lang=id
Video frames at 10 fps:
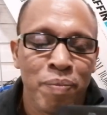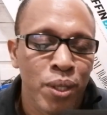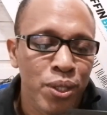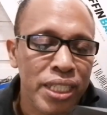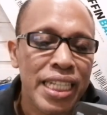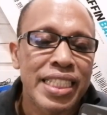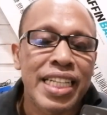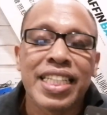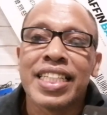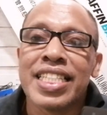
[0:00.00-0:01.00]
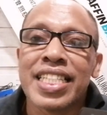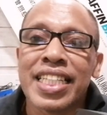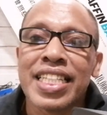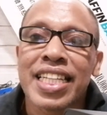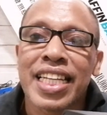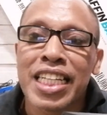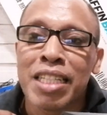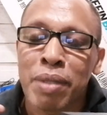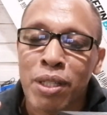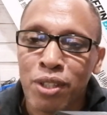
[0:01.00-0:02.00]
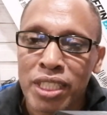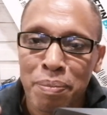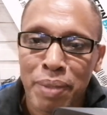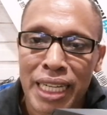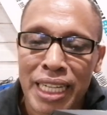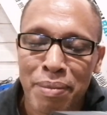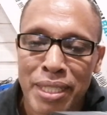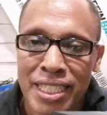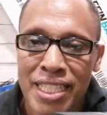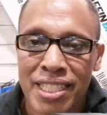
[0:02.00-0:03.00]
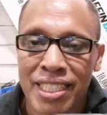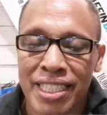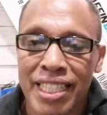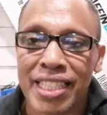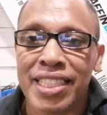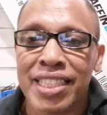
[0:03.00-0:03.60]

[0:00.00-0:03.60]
Oke, jadi di sini saya ingin berkongsi pengalaman saya sedikit.